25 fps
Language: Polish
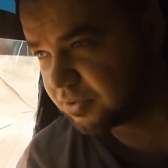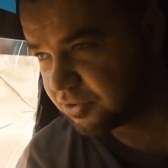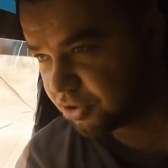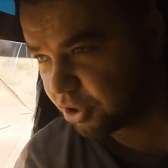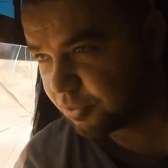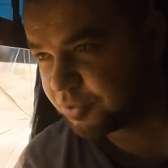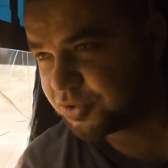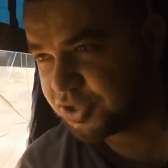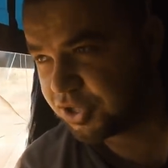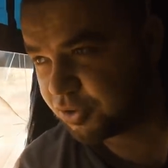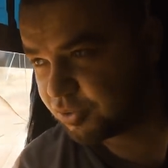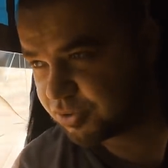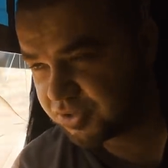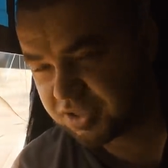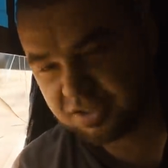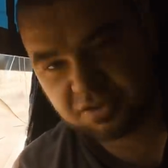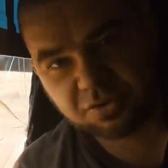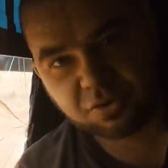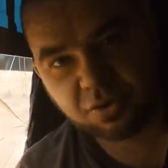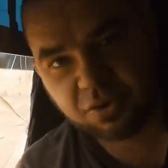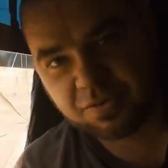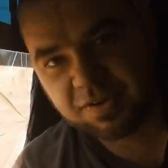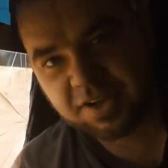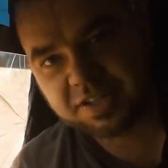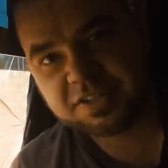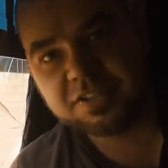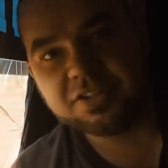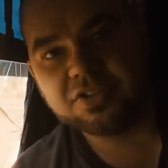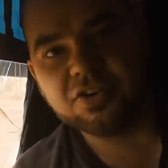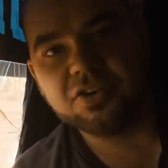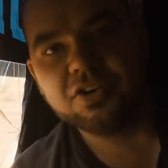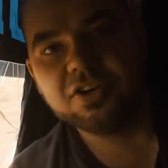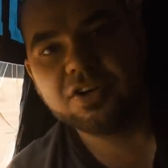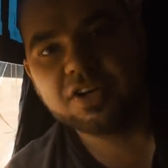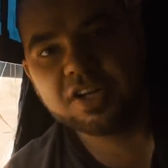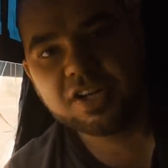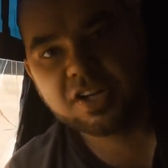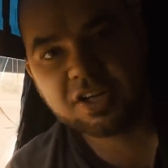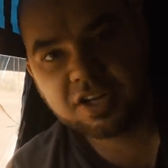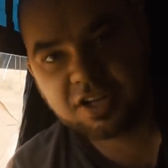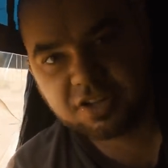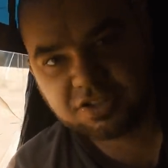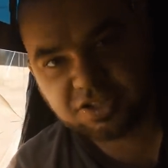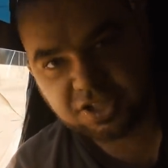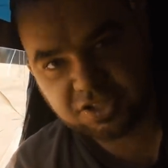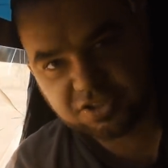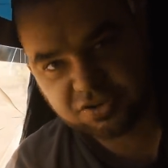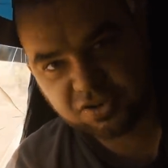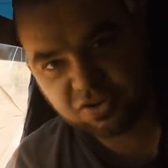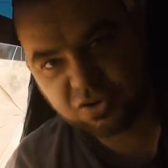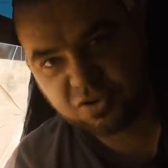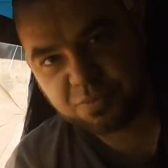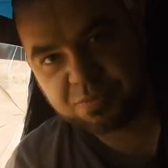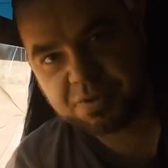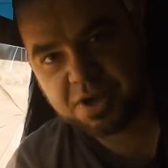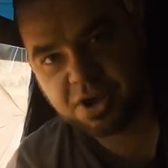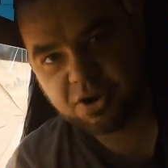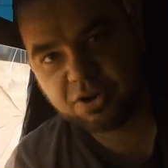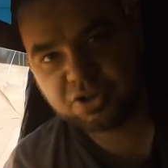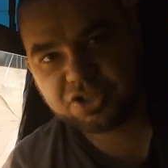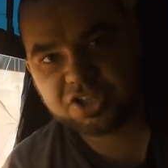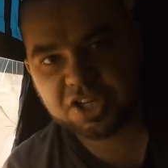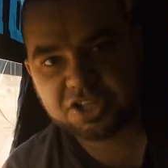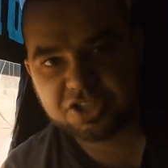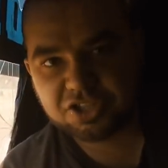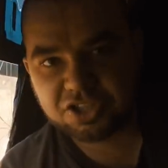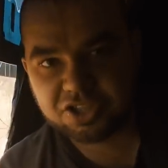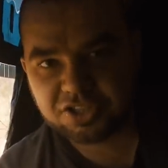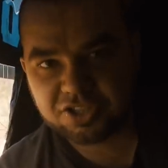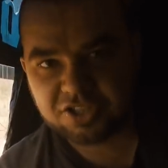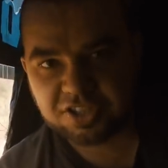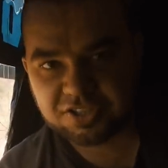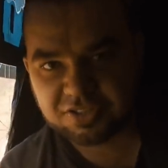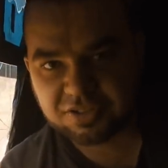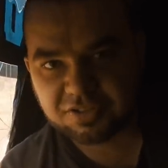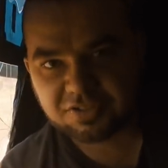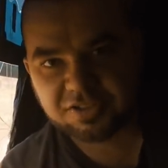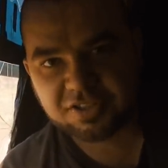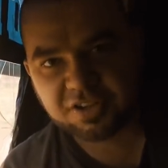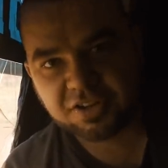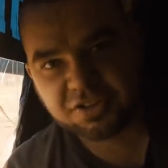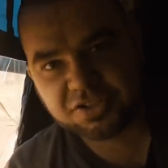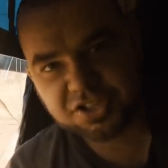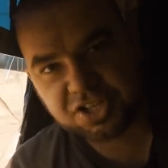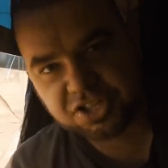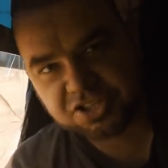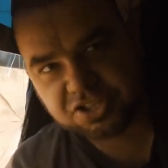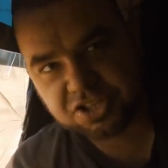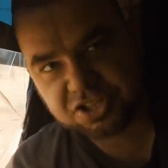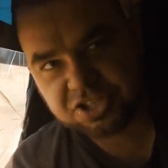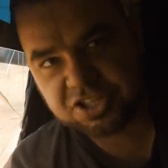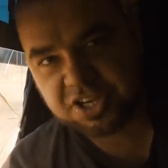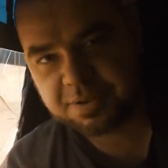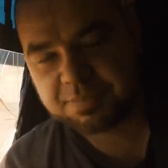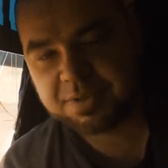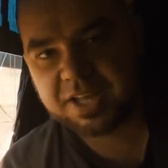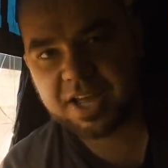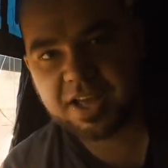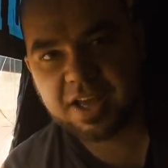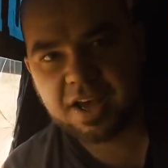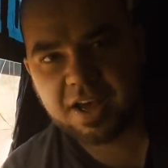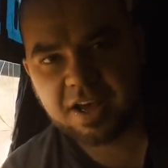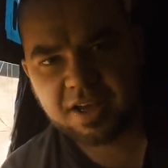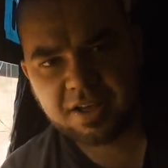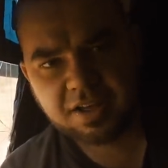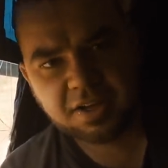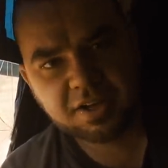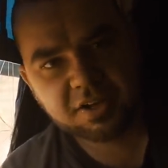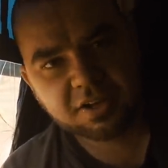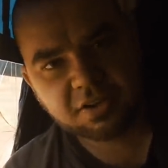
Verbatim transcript: dobrze usytuowani, to dziecko kupia orzeszki, dziecko sobie orzeszki ziemne je.